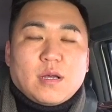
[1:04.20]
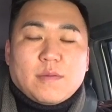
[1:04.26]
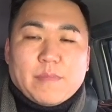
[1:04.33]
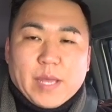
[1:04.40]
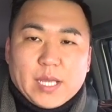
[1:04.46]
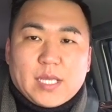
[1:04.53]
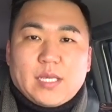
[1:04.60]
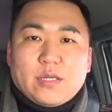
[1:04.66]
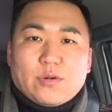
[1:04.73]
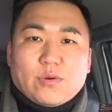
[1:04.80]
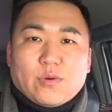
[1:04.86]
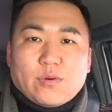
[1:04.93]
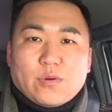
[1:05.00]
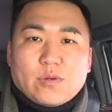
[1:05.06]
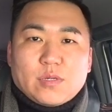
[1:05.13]

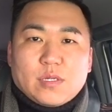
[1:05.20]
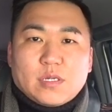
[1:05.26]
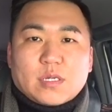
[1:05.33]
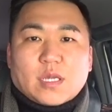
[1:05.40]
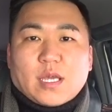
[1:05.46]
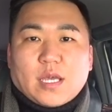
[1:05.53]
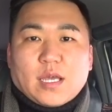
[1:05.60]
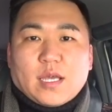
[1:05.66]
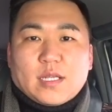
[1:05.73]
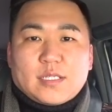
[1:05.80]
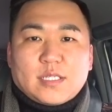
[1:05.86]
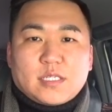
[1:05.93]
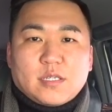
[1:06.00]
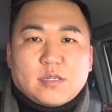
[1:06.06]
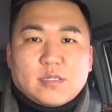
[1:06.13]
100km 이렇게
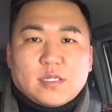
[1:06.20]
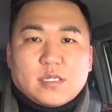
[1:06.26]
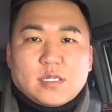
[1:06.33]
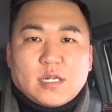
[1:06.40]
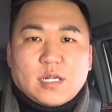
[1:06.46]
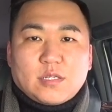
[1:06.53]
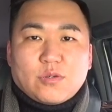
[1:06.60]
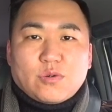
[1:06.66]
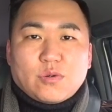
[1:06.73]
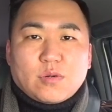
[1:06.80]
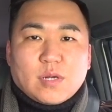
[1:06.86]
측정을 하도록